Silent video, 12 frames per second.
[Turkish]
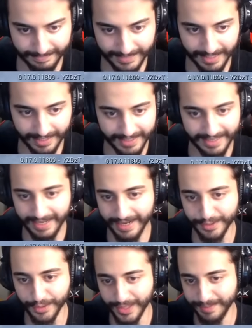daha neler
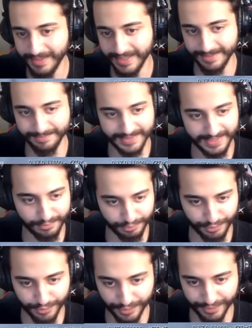görebilirim diye
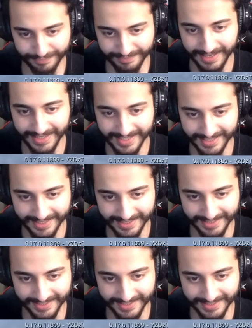düşünüyorum vallahi.